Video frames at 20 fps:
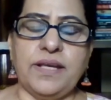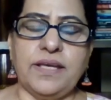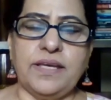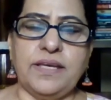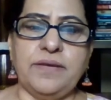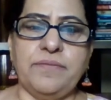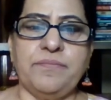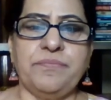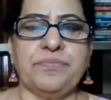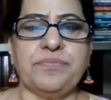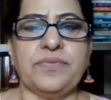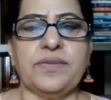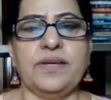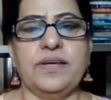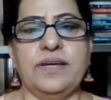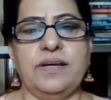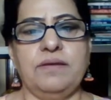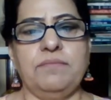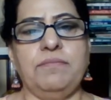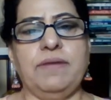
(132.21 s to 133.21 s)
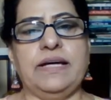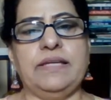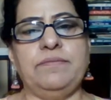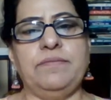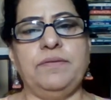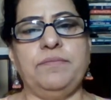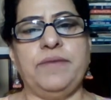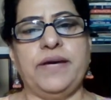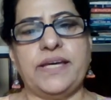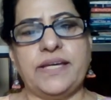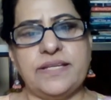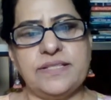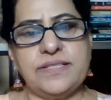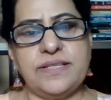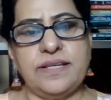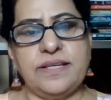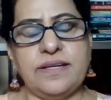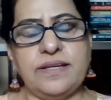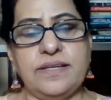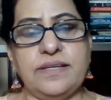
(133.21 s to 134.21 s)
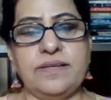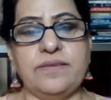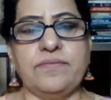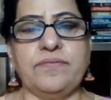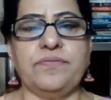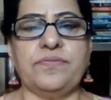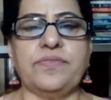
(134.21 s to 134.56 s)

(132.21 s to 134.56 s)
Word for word: रही बाद में मायके चले गई